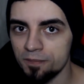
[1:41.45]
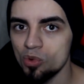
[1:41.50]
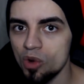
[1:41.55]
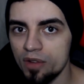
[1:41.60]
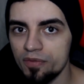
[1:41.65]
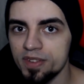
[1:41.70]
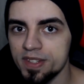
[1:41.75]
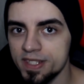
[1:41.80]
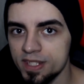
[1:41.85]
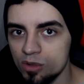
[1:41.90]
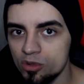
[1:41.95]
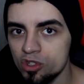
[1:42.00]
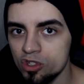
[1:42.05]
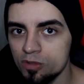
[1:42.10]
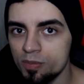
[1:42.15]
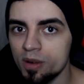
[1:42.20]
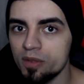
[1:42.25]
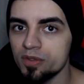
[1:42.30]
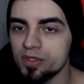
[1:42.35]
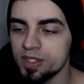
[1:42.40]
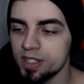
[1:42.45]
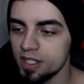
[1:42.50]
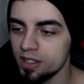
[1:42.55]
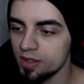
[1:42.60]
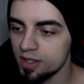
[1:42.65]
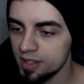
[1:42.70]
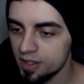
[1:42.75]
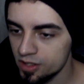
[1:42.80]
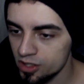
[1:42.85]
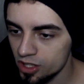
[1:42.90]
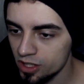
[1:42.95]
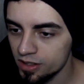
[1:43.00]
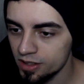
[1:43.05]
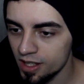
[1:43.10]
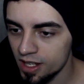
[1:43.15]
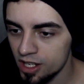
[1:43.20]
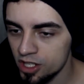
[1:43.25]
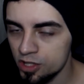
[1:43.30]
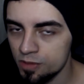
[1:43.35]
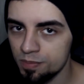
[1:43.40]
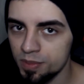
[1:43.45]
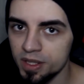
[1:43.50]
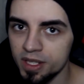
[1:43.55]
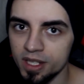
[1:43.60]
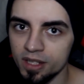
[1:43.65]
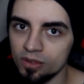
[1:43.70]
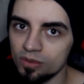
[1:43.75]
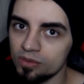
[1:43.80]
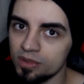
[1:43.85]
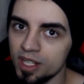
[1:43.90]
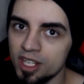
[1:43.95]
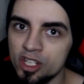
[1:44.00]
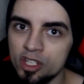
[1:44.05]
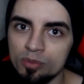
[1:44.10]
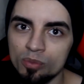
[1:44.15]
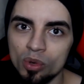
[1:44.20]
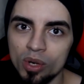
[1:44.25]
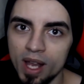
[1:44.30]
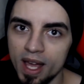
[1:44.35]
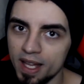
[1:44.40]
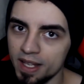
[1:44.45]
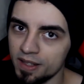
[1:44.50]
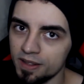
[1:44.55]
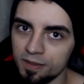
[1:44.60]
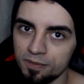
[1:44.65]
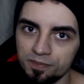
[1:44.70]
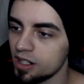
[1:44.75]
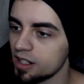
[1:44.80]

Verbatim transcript: UFC eu digo para você que eu assistia desde pequeno, desde moleque.